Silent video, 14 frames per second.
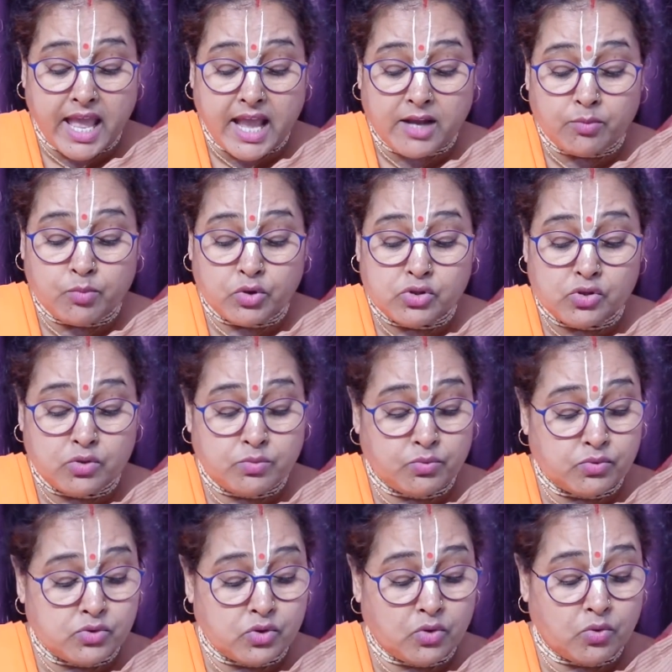এক বছর
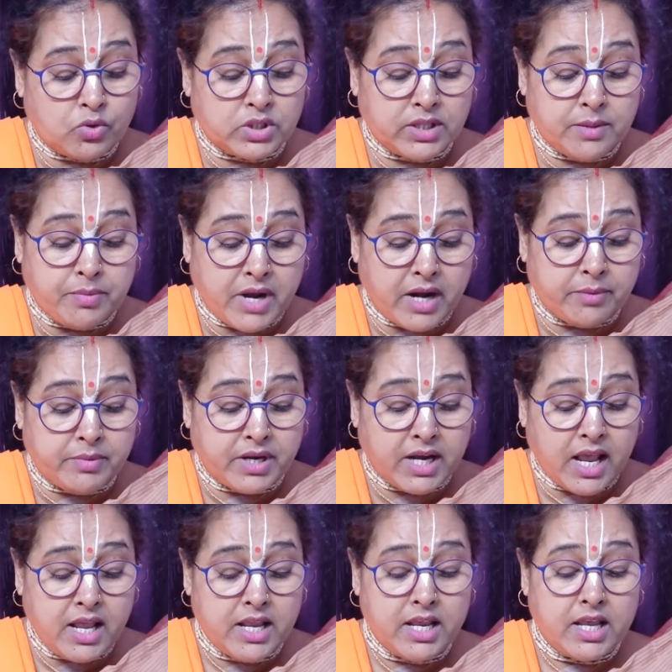পুজো করতে পারবে না